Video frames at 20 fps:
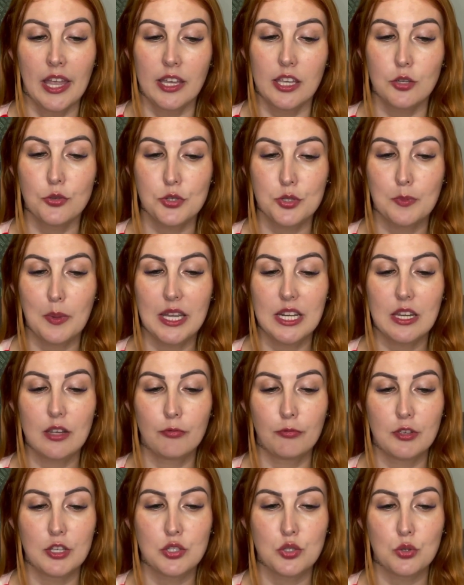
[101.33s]
e os
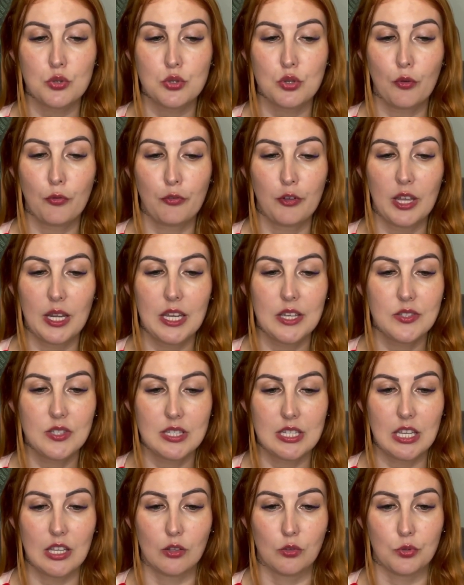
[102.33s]
benefícios
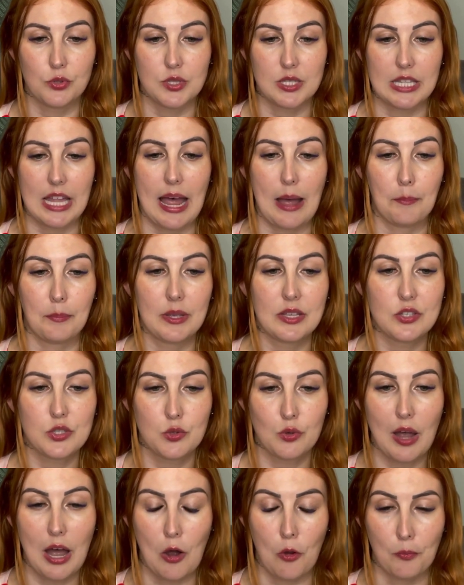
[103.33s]
oferecidos, tá,
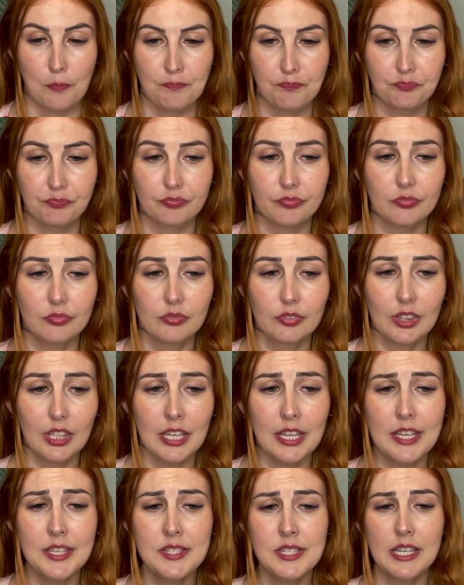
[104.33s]
pessoal?
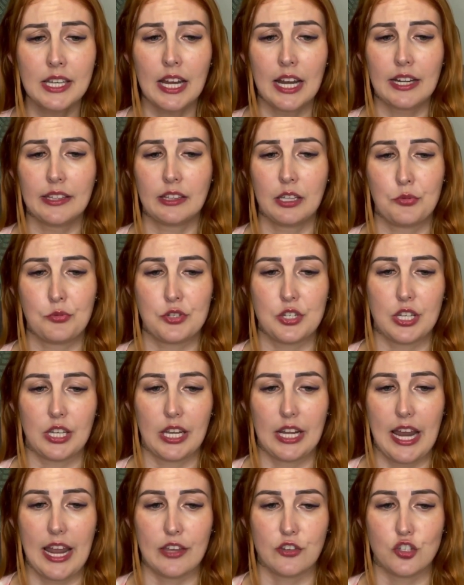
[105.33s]
Esse cartão de
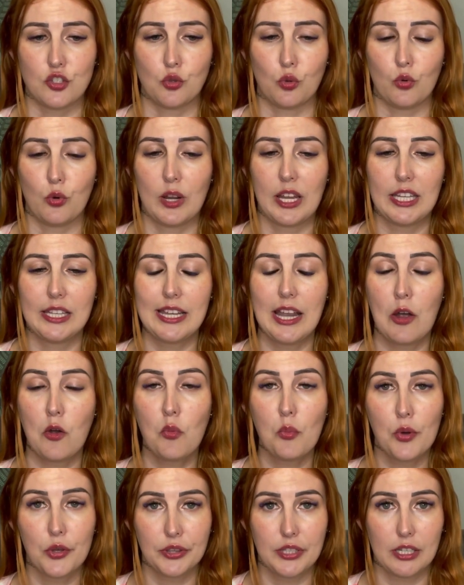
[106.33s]
crédito, ele é um
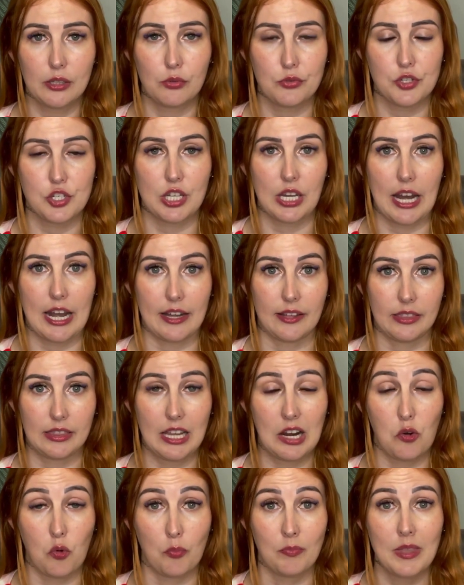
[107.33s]
modelo de
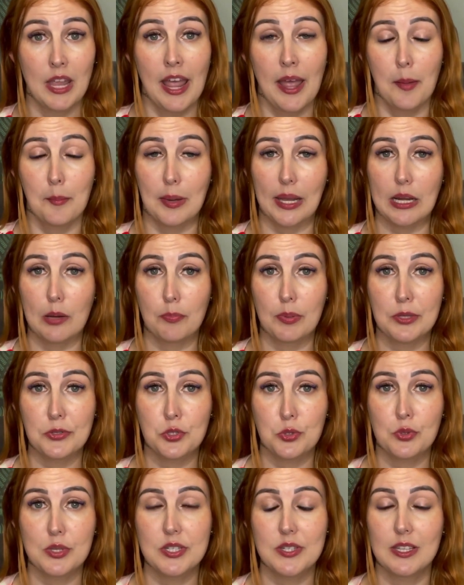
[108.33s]
cartão para
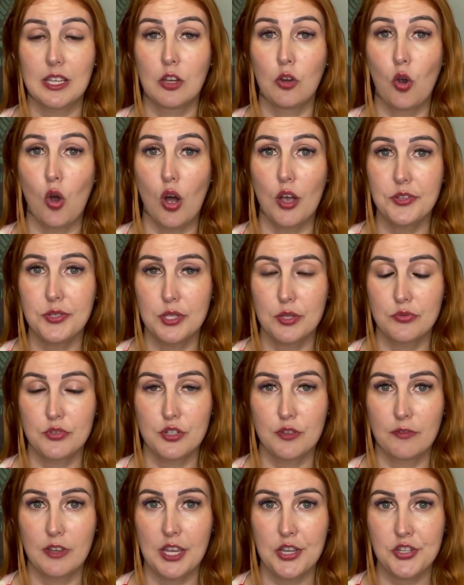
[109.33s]
pessoas que gostam de
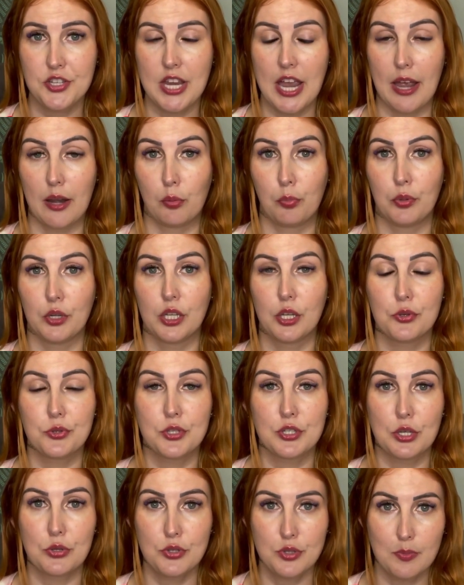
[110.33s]
viajar, porque os
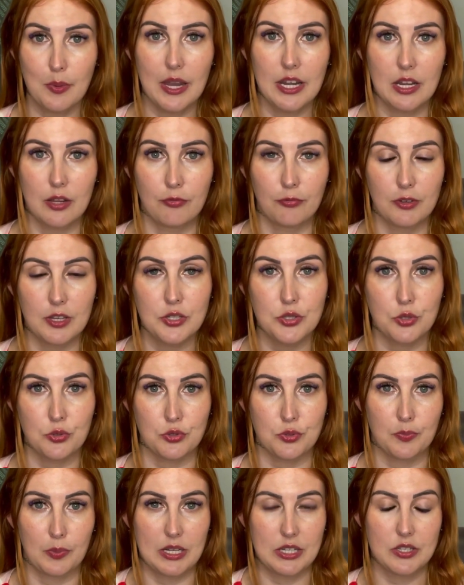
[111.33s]
seus benefícios,
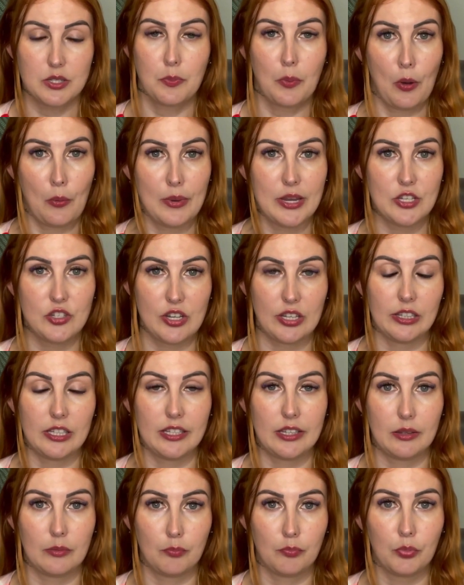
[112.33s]
principalmente
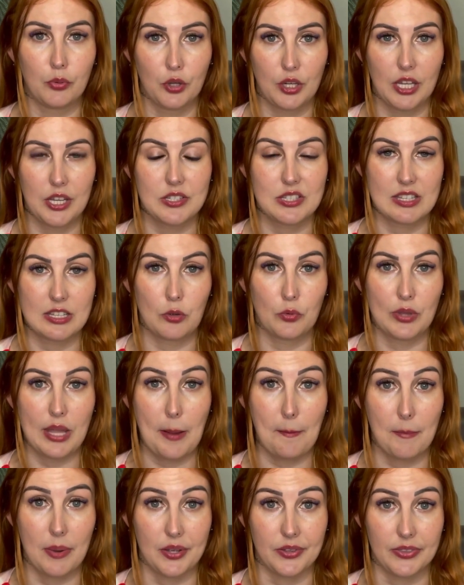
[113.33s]
ali por questão da
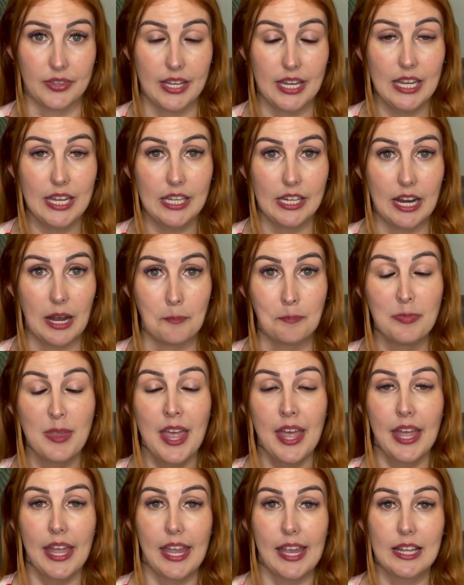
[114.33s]
bandeira,
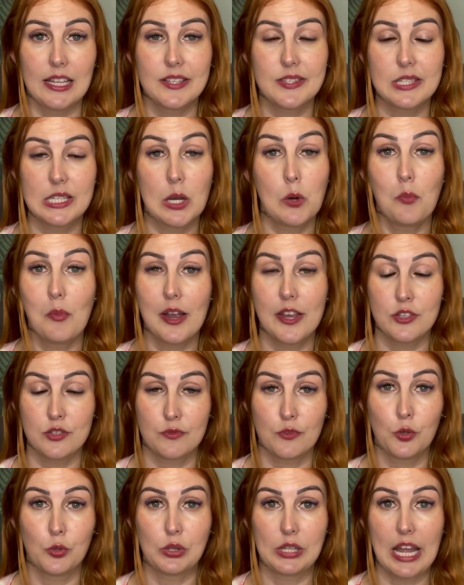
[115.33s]
eles são mais
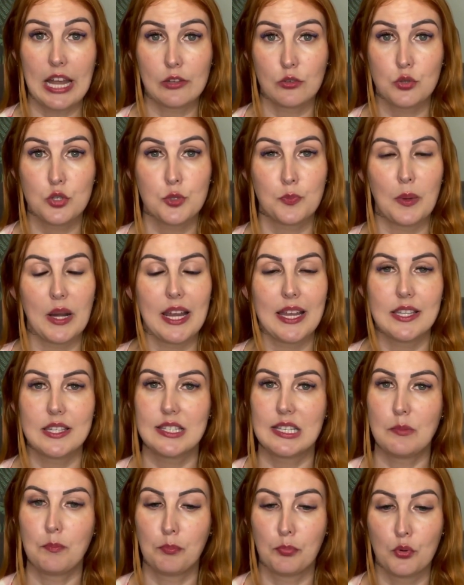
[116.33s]
voltados para
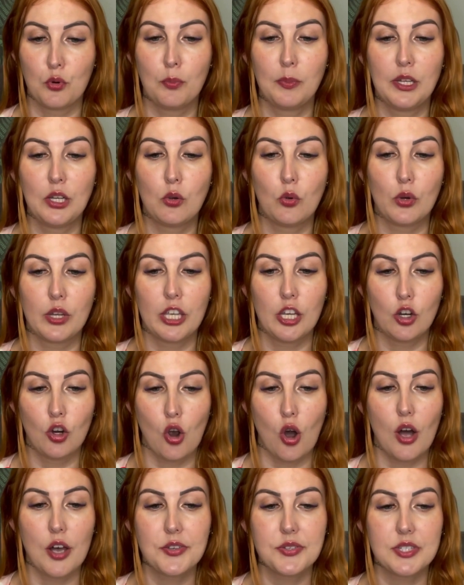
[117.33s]
esse público que
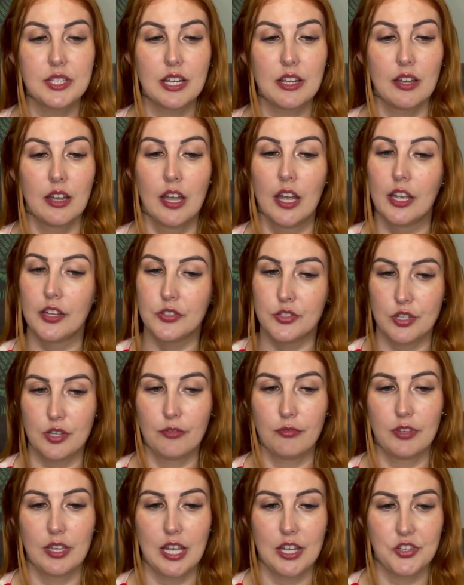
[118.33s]
gosta de
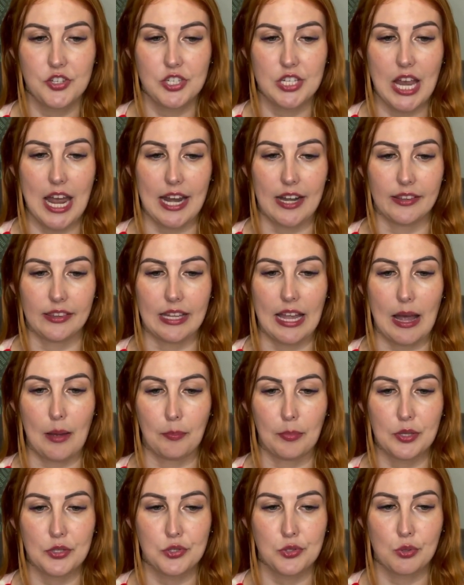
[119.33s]
viajar, tá,
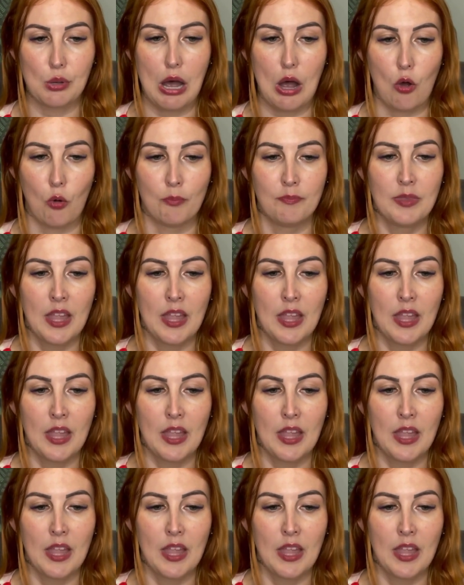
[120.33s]
pessoal?